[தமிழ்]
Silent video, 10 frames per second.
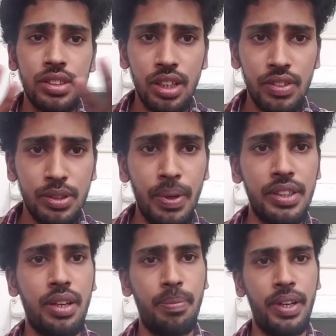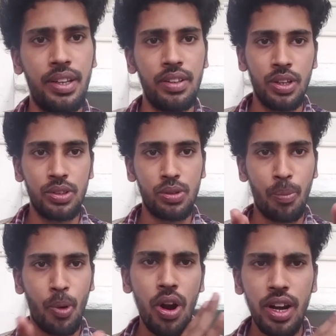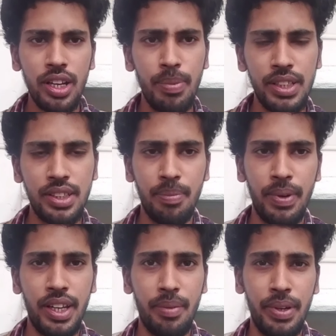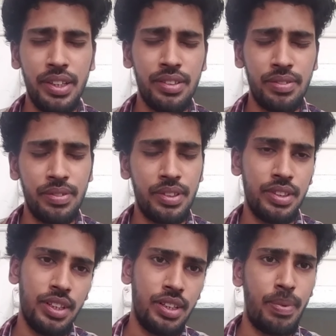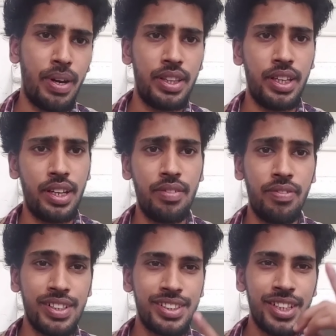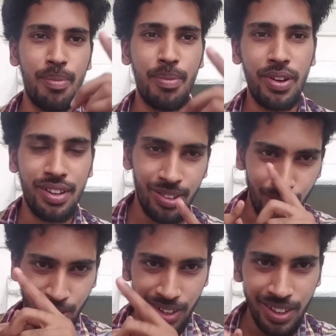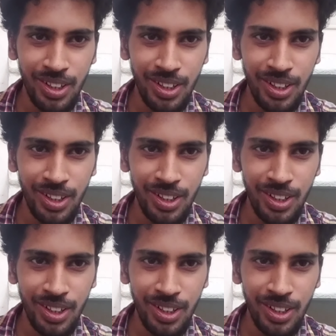சர்வீஸ் பேஸ் கம்பெனி ஸோ ப்ராடக்ட் பேஸ் கம்பெனி அப்படின்ட்டு பார்த்தீங்கன்னா ஃபஸ்ட்டு ஞாபகம் வர்றது கூகுள்